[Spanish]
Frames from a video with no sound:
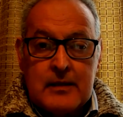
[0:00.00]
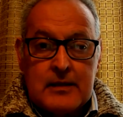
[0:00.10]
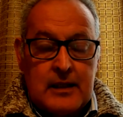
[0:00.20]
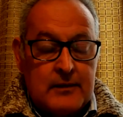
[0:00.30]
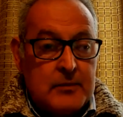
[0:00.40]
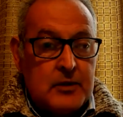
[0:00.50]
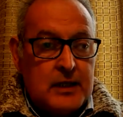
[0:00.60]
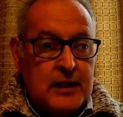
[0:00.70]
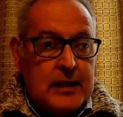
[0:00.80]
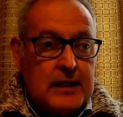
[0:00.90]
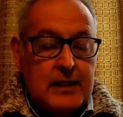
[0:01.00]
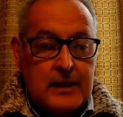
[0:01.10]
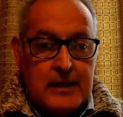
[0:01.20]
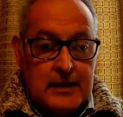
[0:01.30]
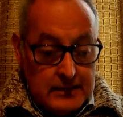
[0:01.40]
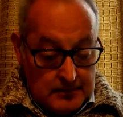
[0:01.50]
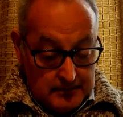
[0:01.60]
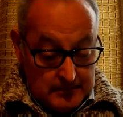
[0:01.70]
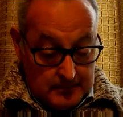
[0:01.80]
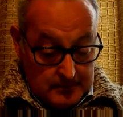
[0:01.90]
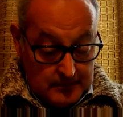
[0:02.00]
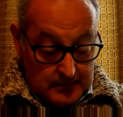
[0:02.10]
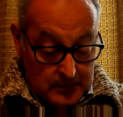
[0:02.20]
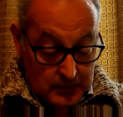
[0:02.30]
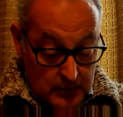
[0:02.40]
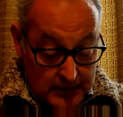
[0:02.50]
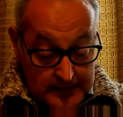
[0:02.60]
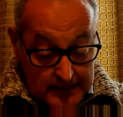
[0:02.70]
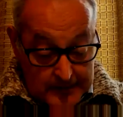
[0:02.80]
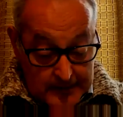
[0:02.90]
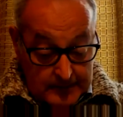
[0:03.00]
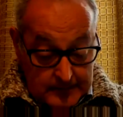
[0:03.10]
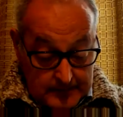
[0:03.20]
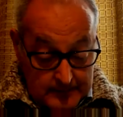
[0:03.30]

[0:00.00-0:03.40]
sabemos que la realidad no es así.